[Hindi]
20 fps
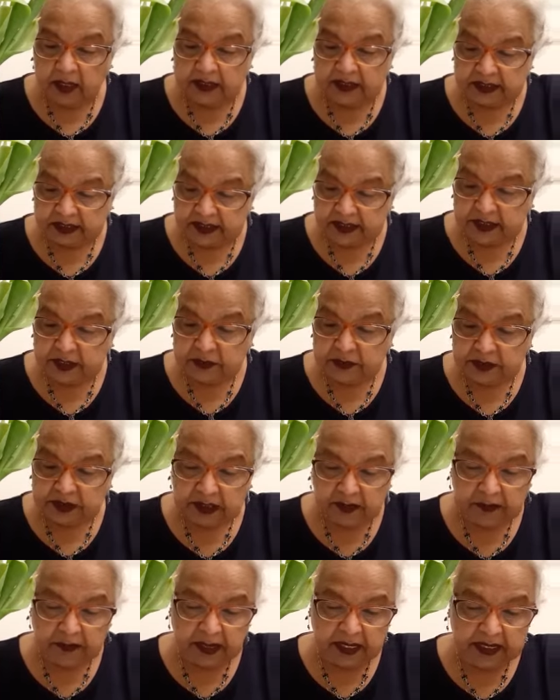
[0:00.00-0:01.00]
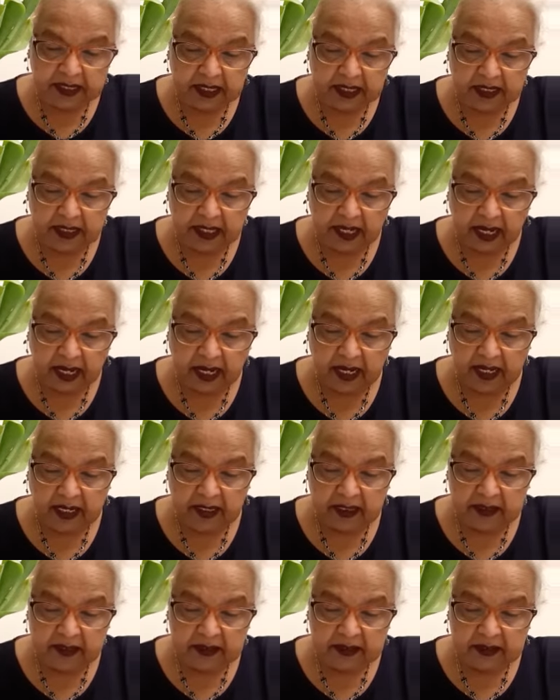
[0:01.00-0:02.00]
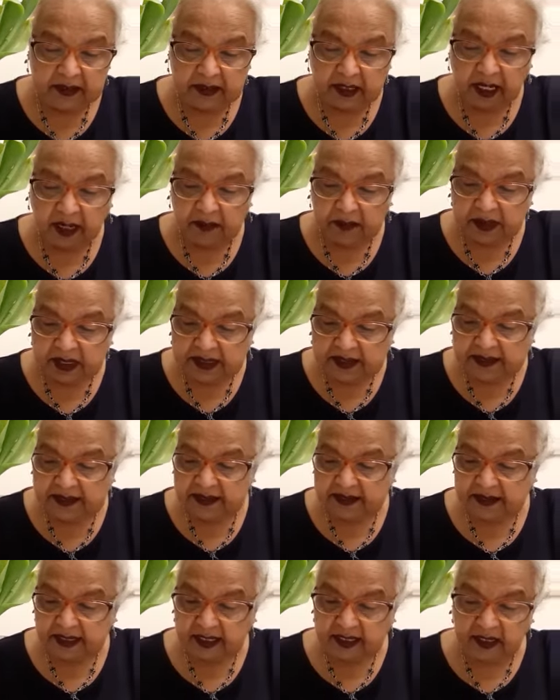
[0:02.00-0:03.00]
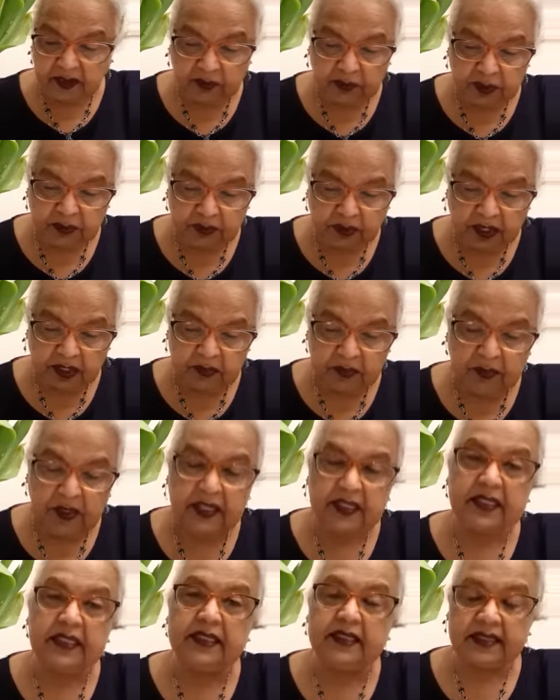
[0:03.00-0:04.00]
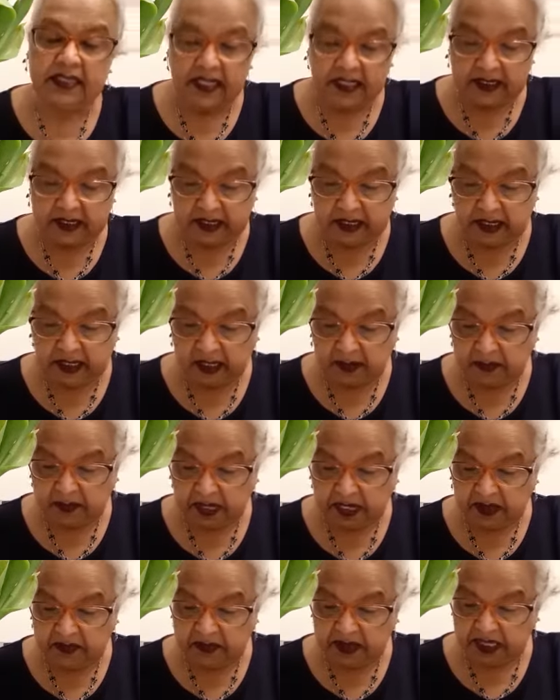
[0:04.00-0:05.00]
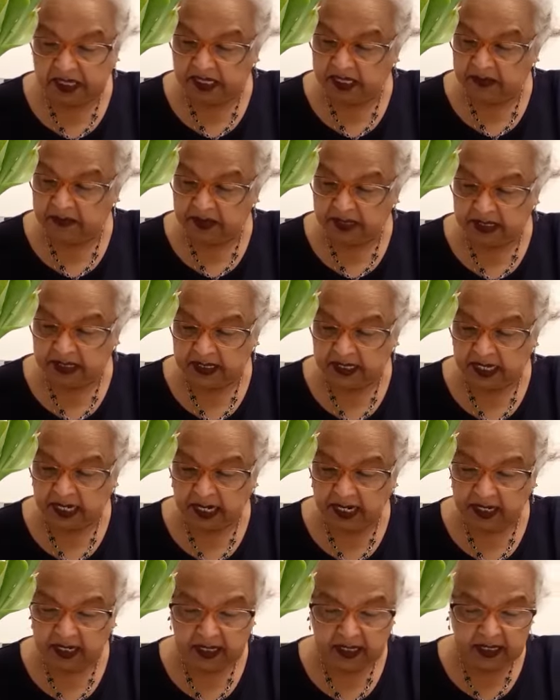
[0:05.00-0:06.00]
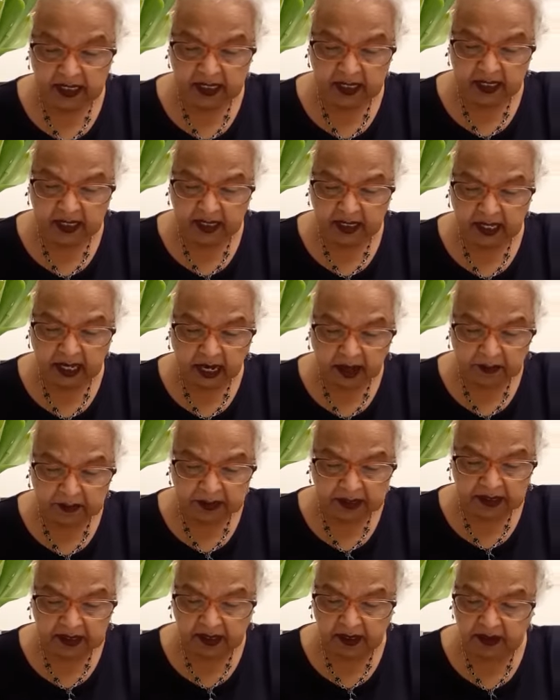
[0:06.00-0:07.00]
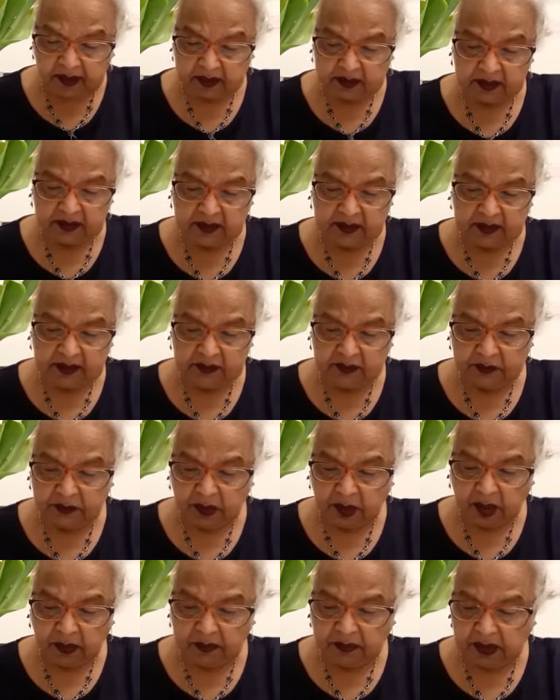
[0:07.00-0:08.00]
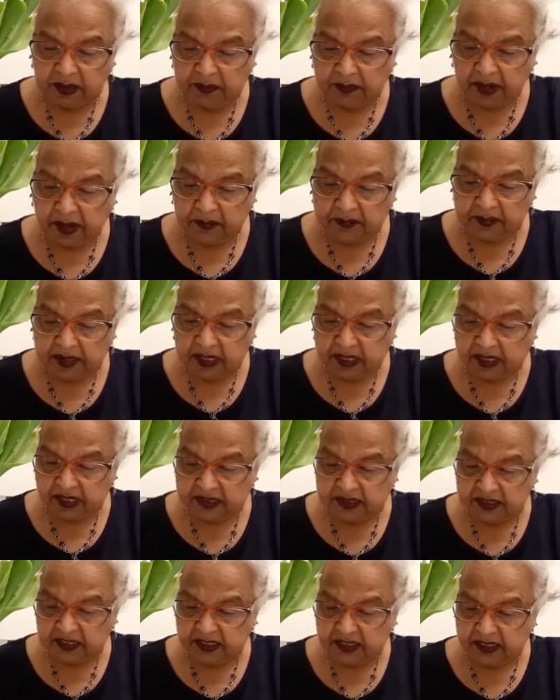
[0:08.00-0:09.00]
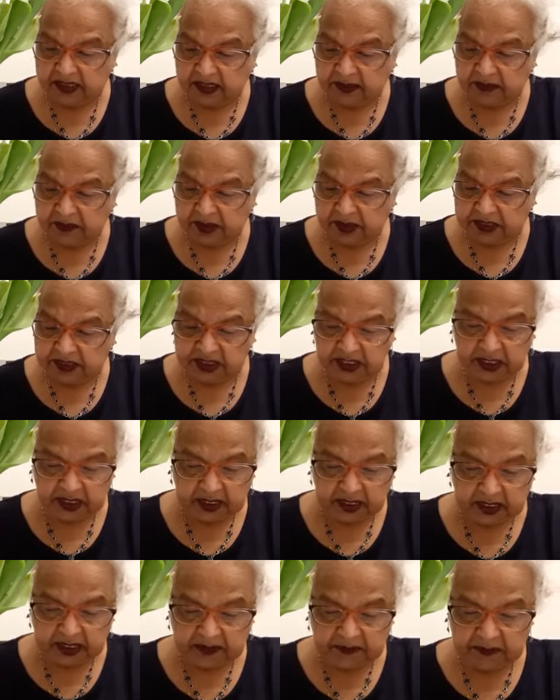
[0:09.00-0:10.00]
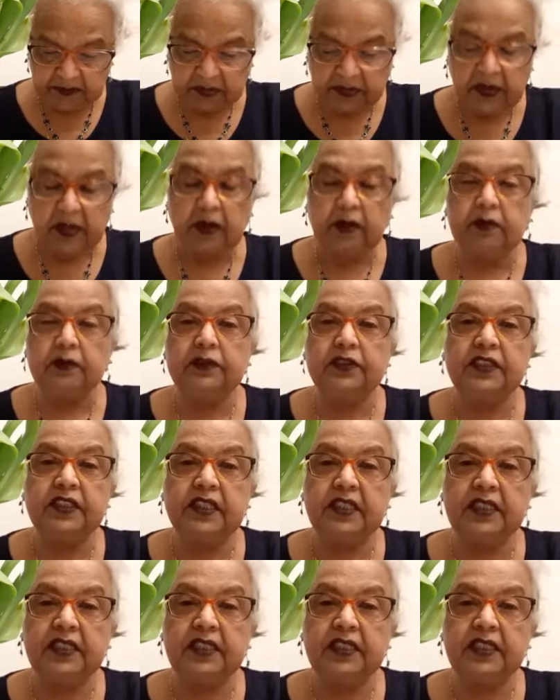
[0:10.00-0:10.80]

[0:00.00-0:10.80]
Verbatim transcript: जिसने उसे पैदा किया है हमें इससे ज़्यादा कोई मालूम इस लड़की के बारे में नहीं मिलती हैं क्या पता वो अपने बाप के नक्शे कदम पर चलकर उसकी